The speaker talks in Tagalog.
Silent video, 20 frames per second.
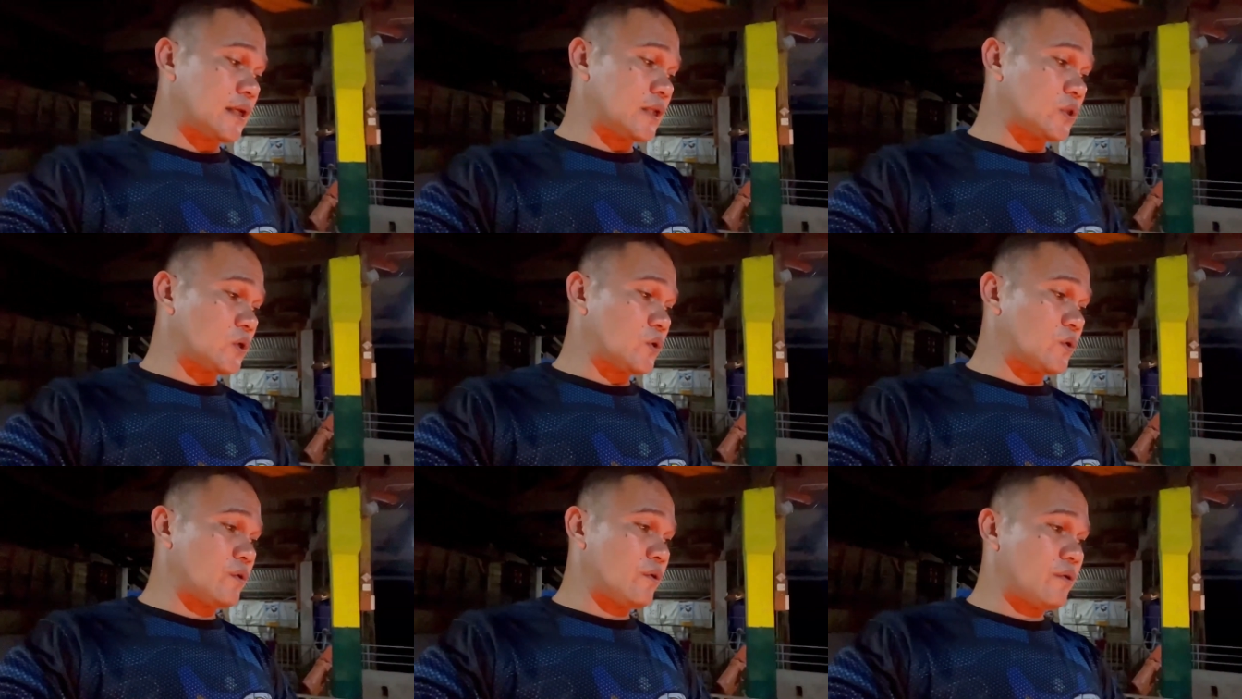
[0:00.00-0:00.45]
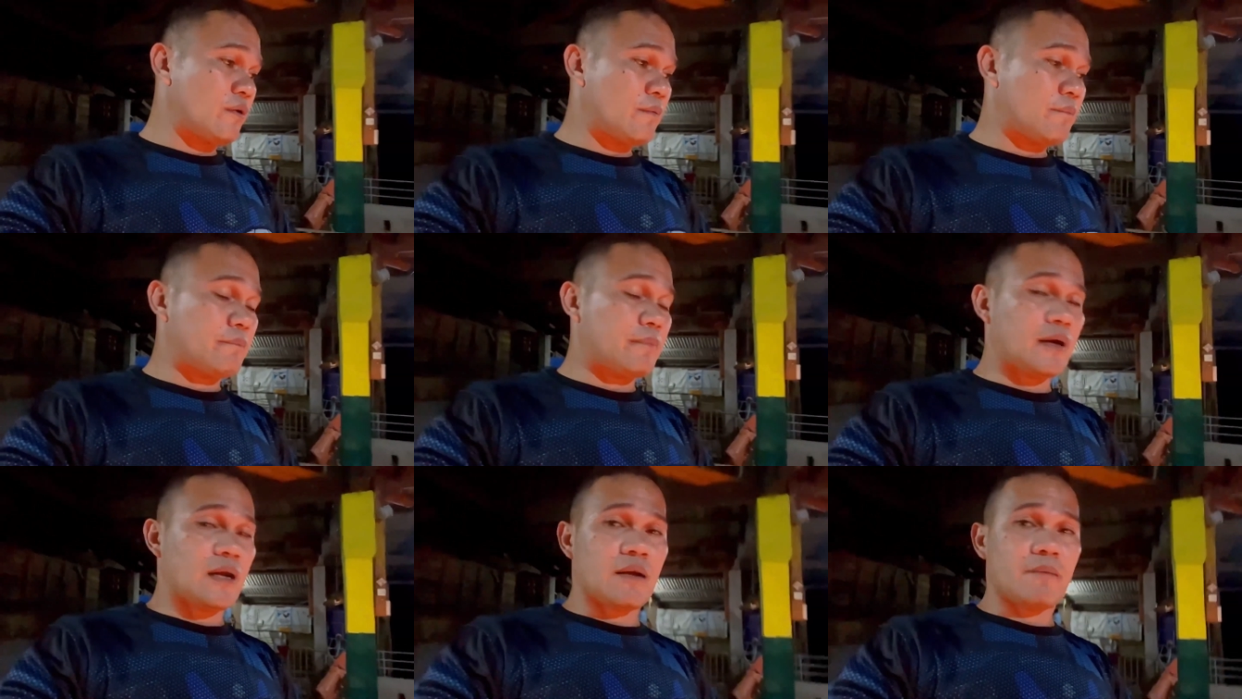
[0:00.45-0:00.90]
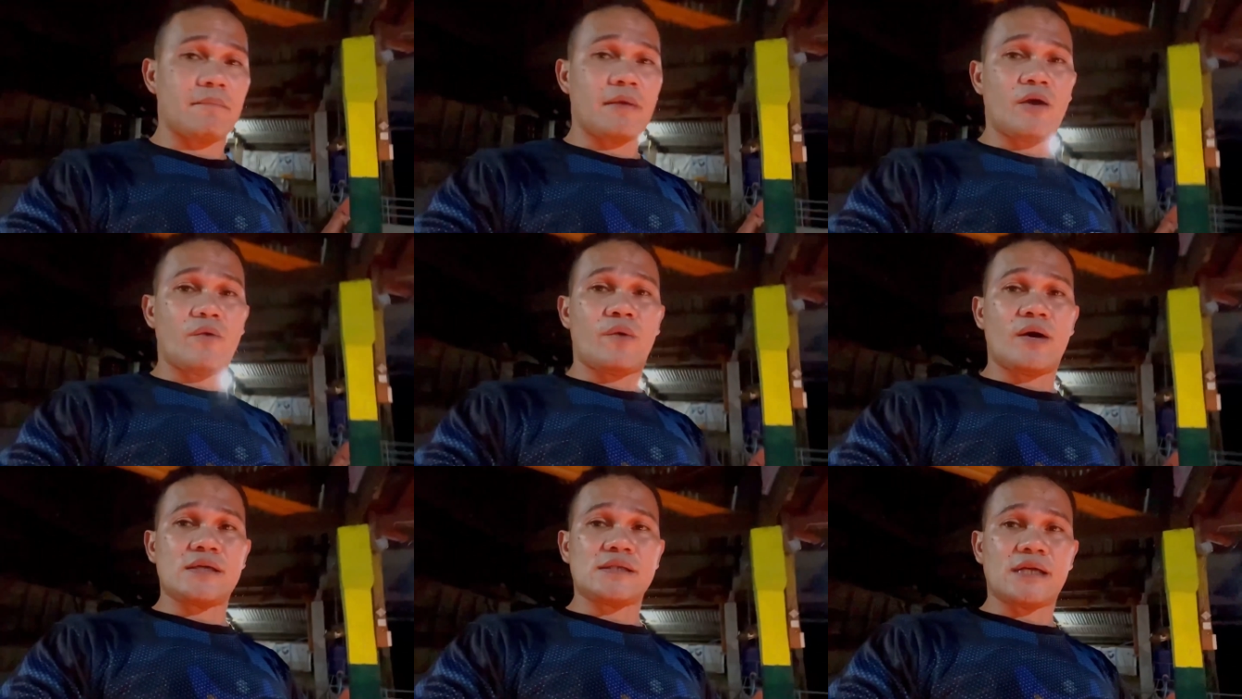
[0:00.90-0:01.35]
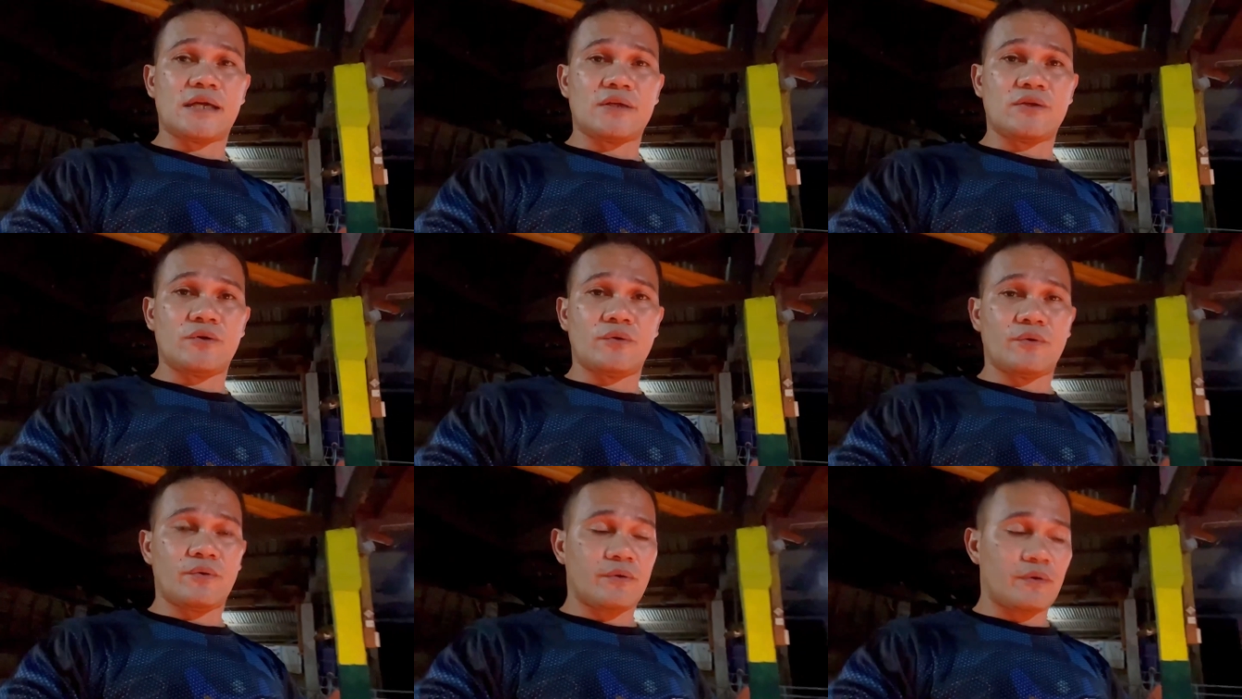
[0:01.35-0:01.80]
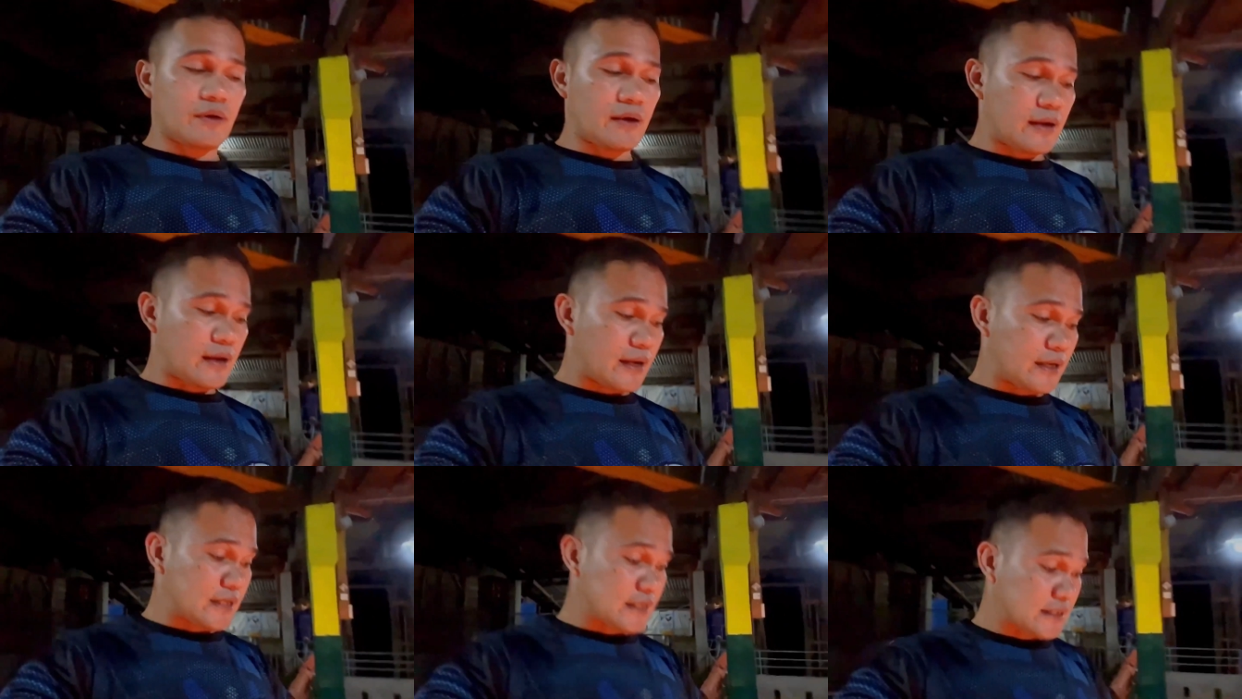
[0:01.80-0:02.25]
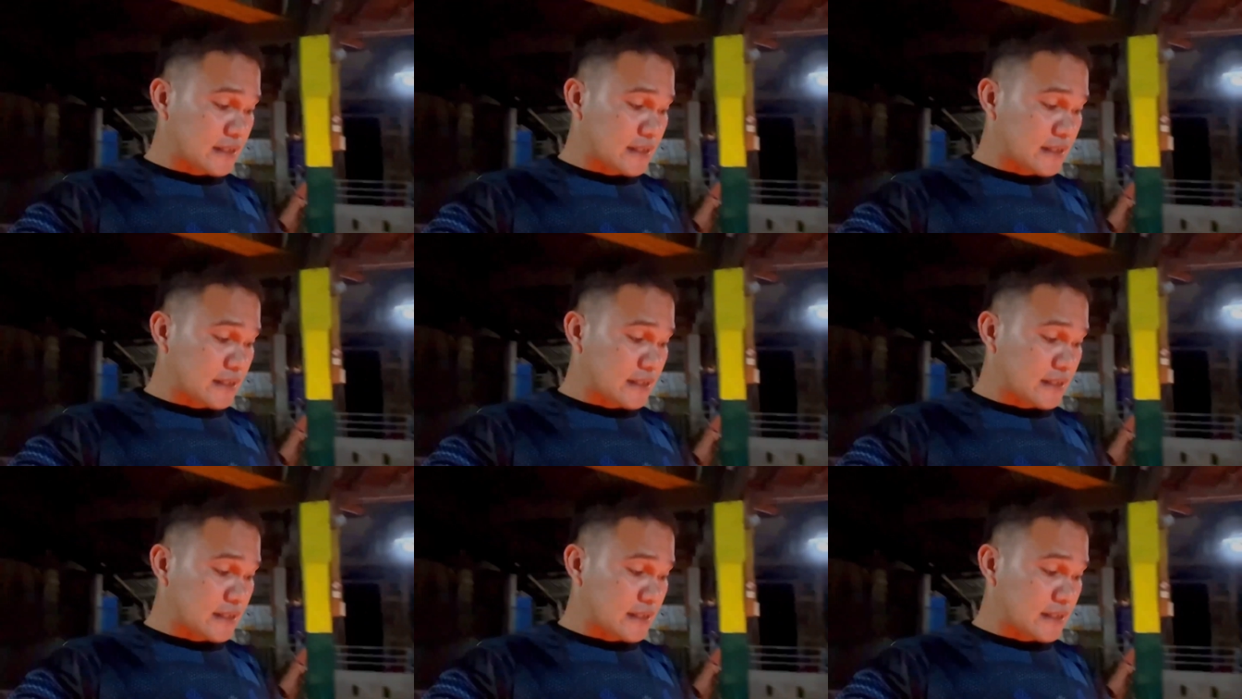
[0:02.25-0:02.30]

dito para maiwasan yung uh,